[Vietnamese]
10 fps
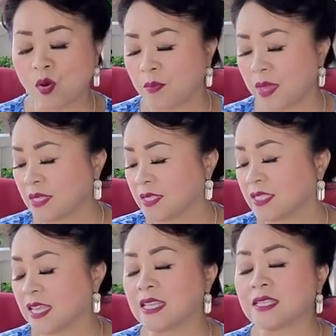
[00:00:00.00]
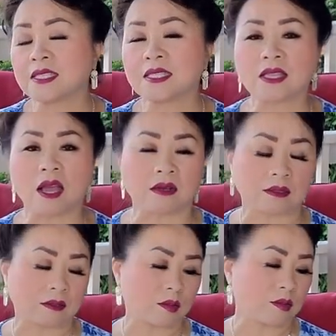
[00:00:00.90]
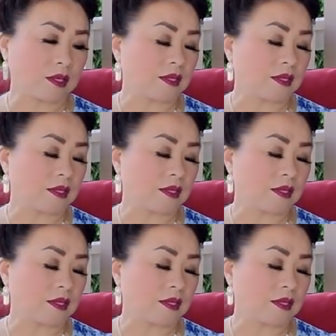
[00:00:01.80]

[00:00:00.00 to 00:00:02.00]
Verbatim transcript: mi sister tờ tôi